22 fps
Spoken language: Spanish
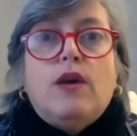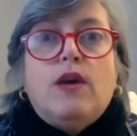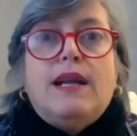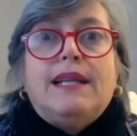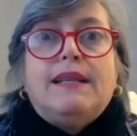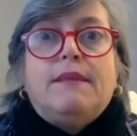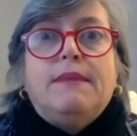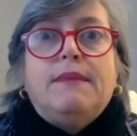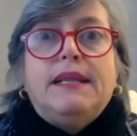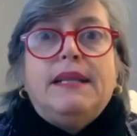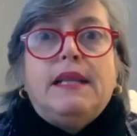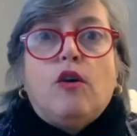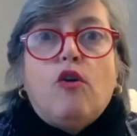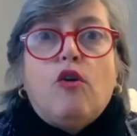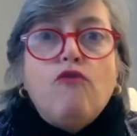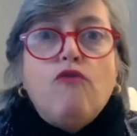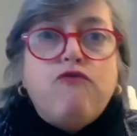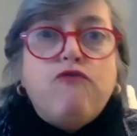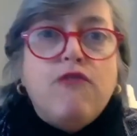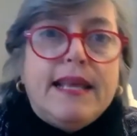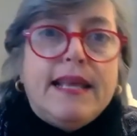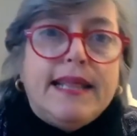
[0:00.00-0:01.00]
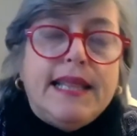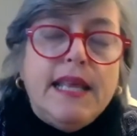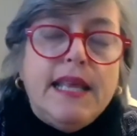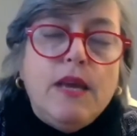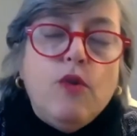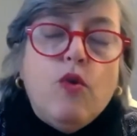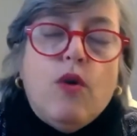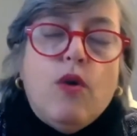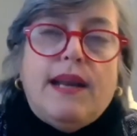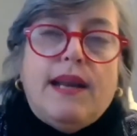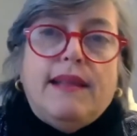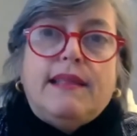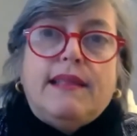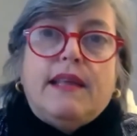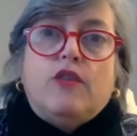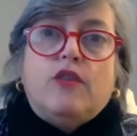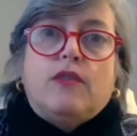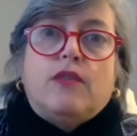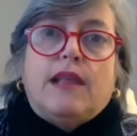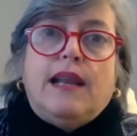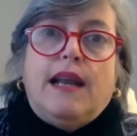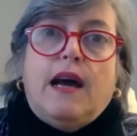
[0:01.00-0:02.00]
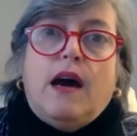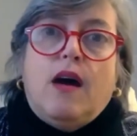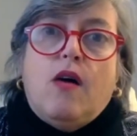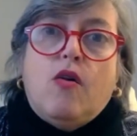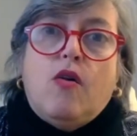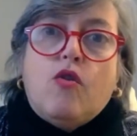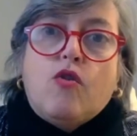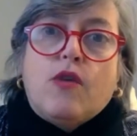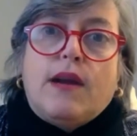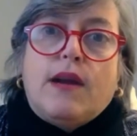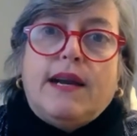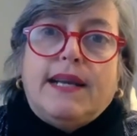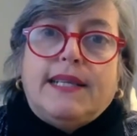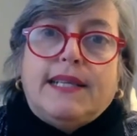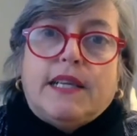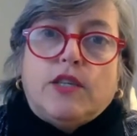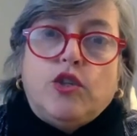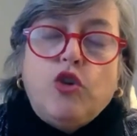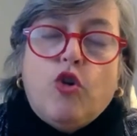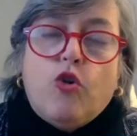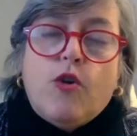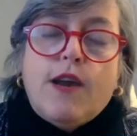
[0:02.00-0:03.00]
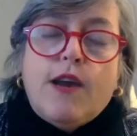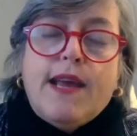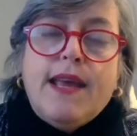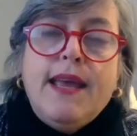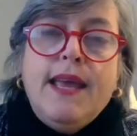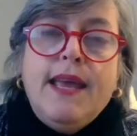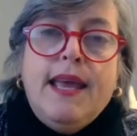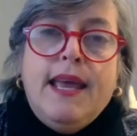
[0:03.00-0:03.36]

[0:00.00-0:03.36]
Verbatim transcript: altamente conflictivo al interior de las organizaciones